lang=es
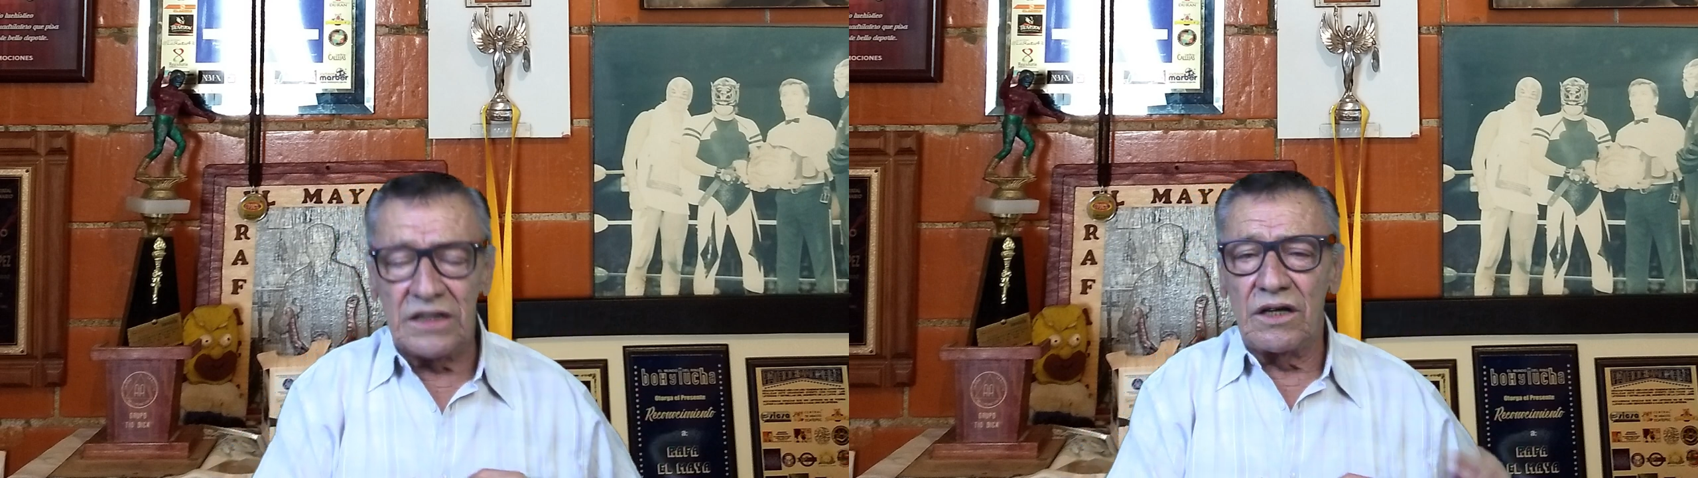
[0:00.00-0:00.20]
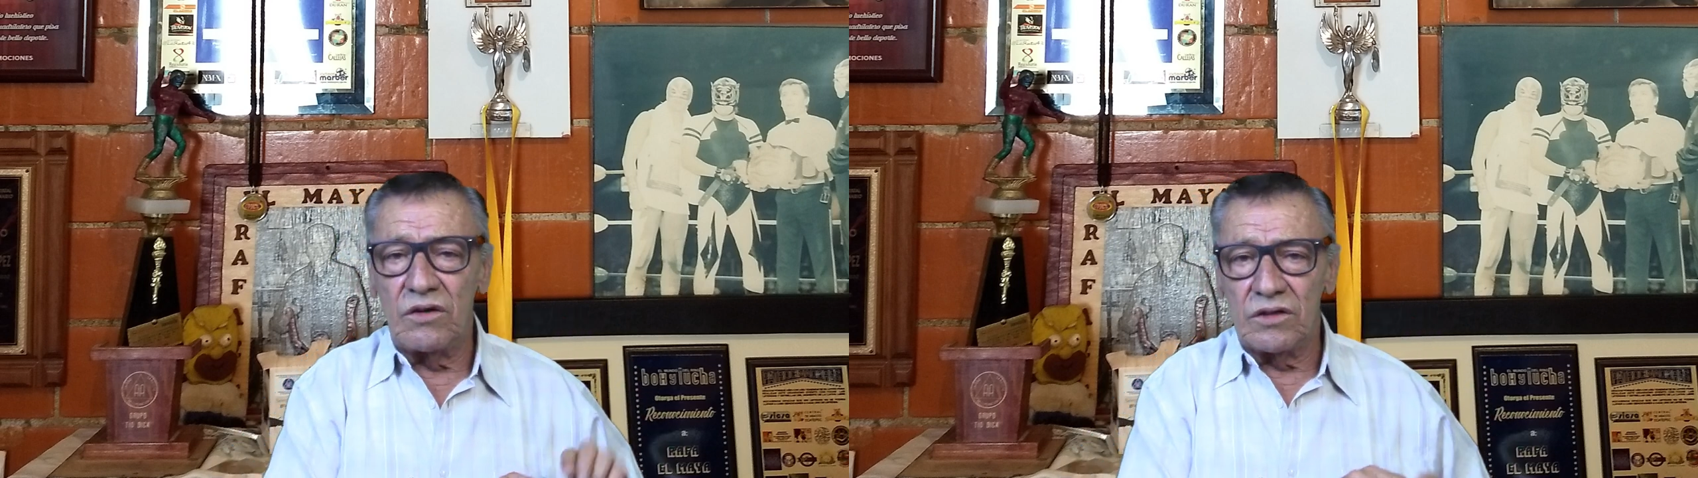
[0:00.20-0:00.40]

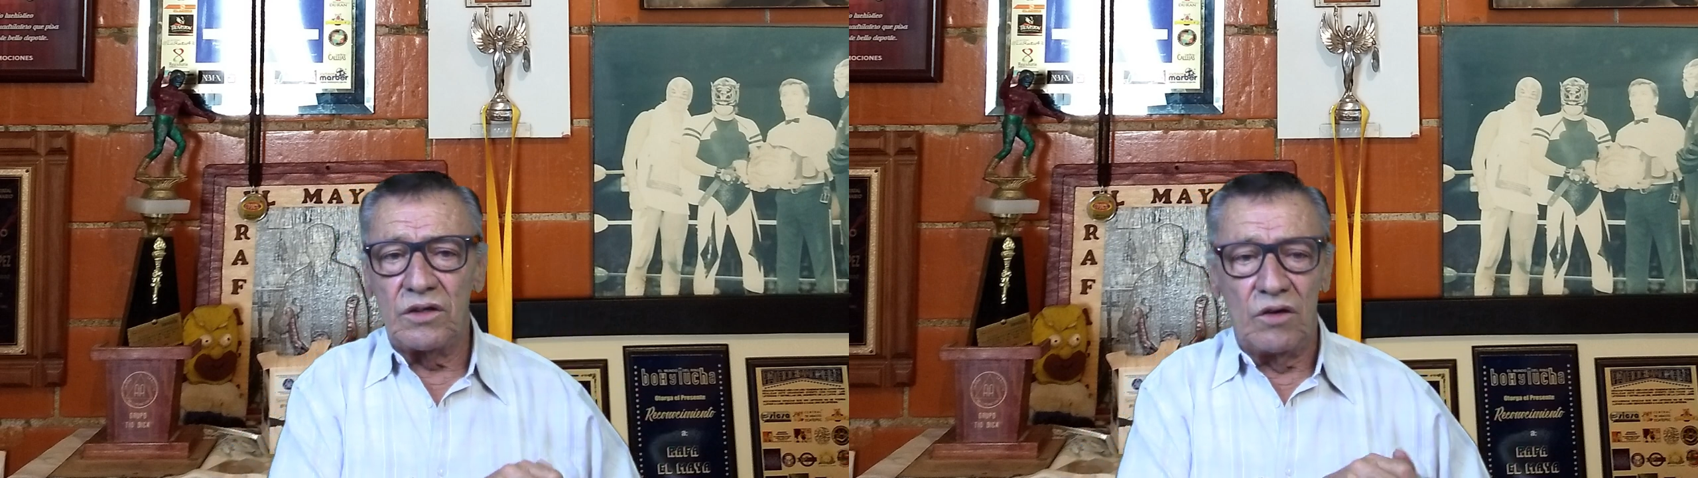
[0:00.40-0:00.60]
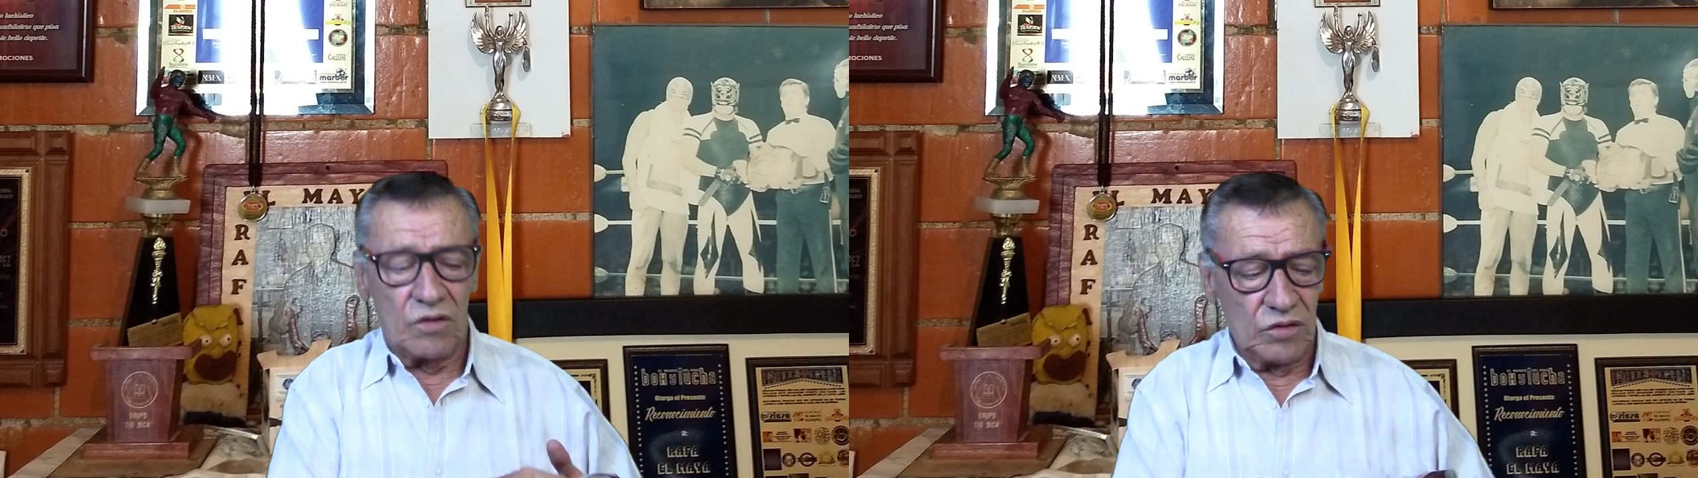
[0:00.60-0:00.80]
se los
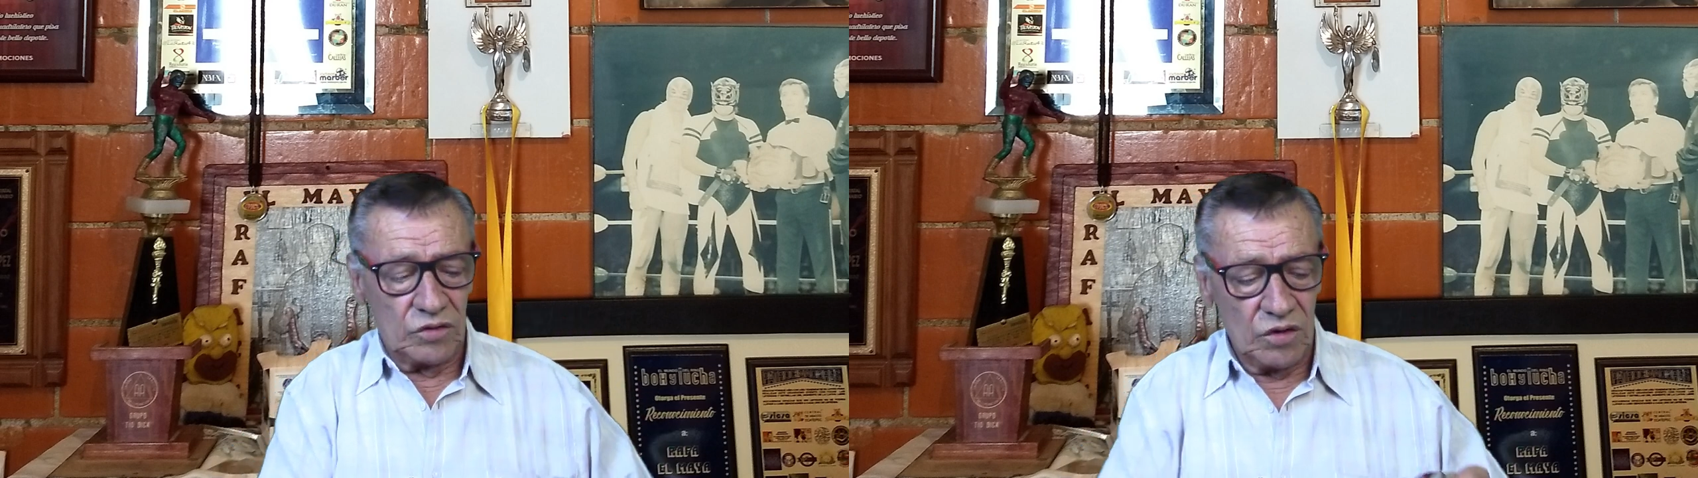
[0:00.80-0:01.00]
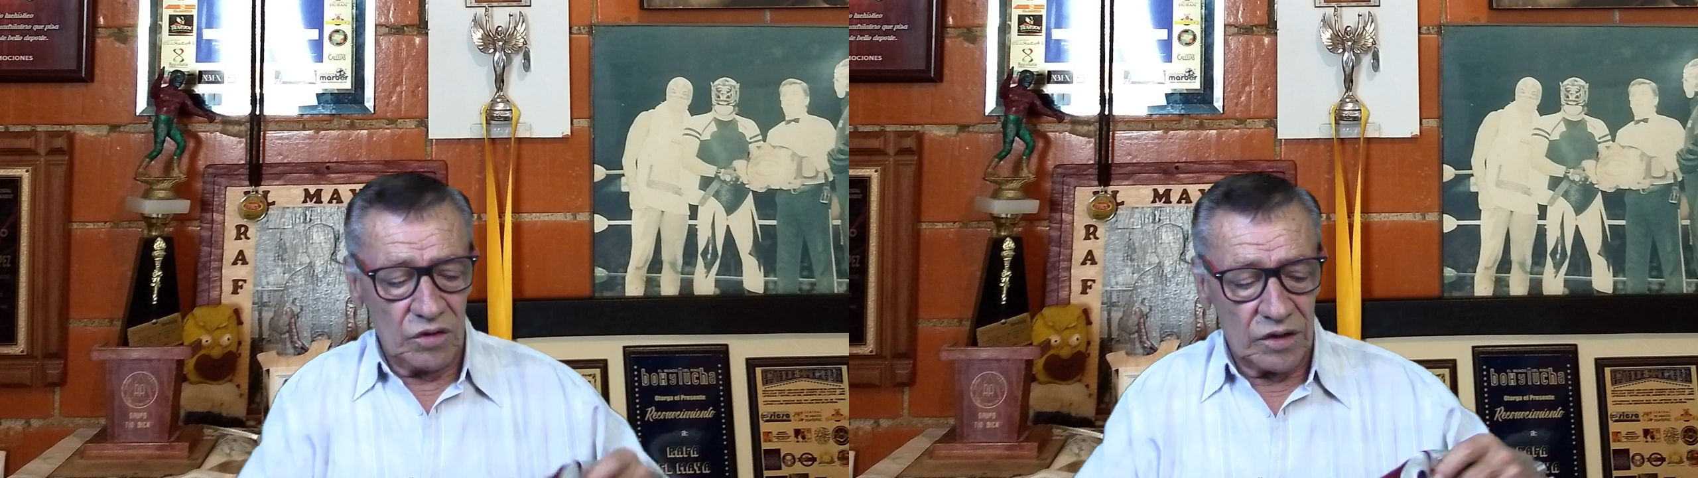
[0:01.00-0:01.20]
digo con
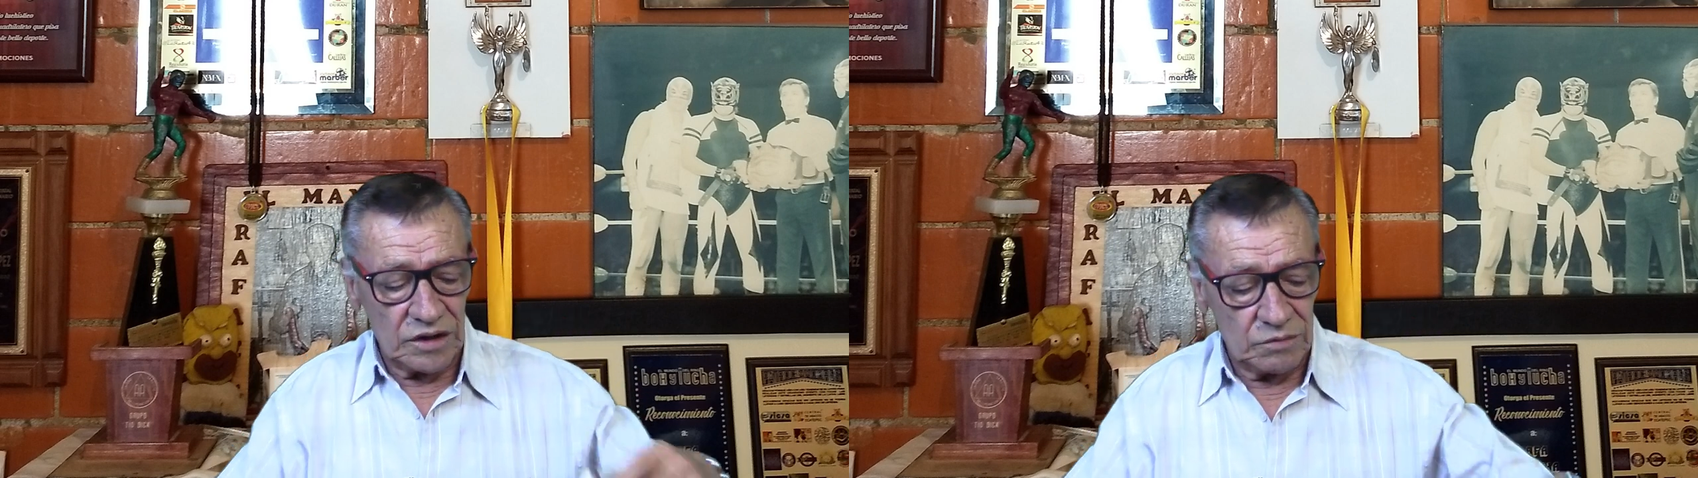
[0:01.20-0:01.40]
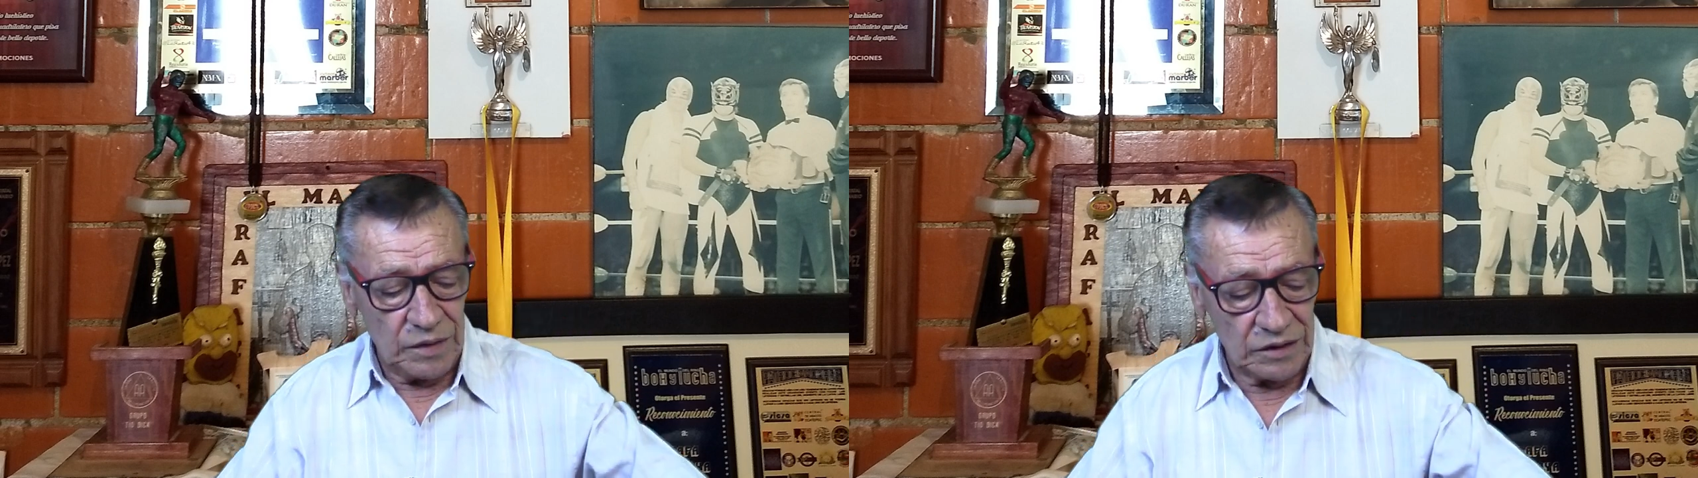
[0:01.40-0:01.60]
todo
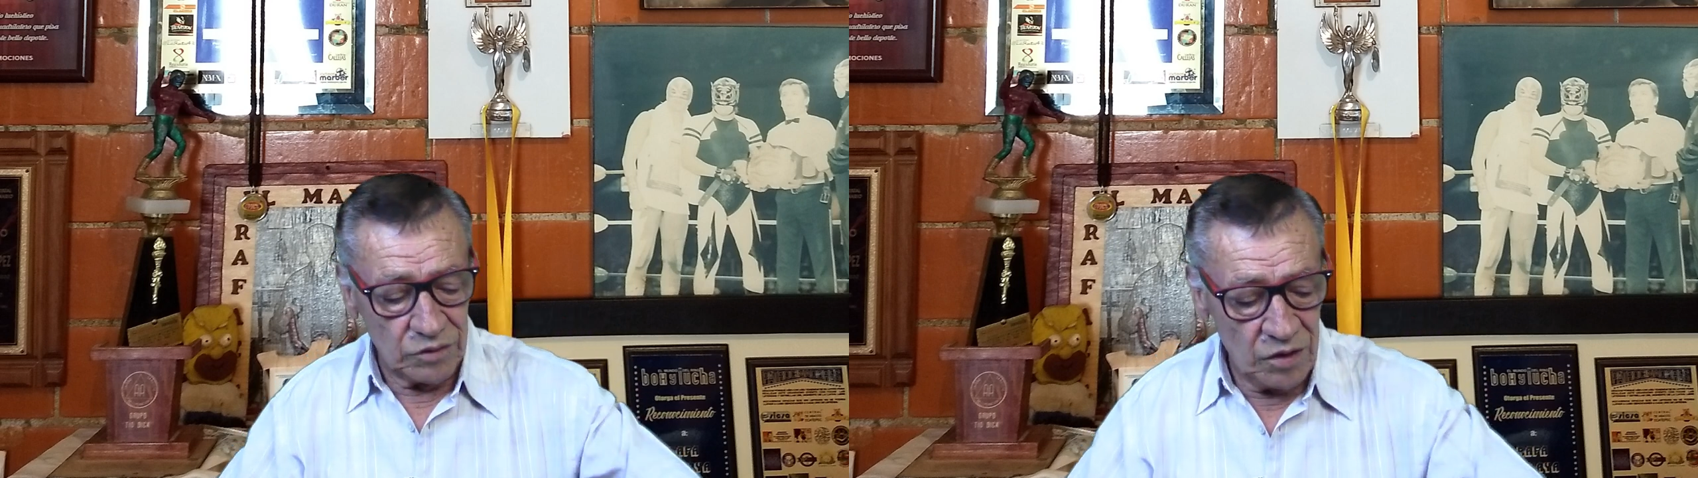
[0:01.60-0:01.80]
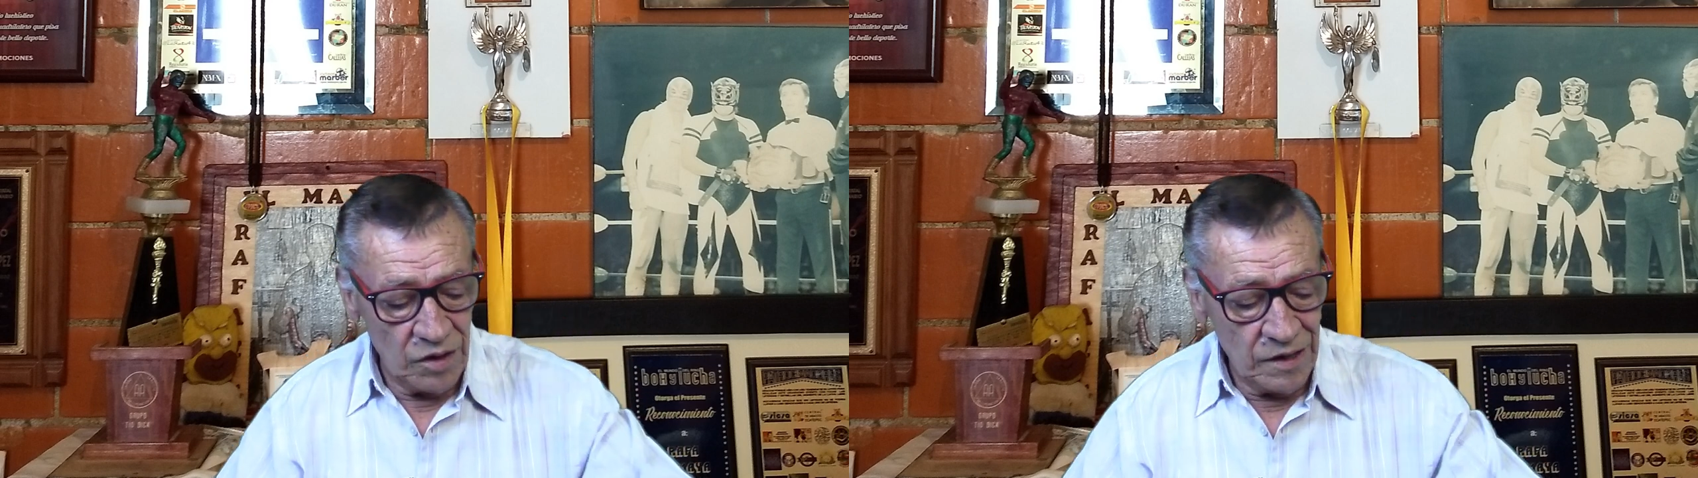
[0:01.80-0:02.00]
respeto,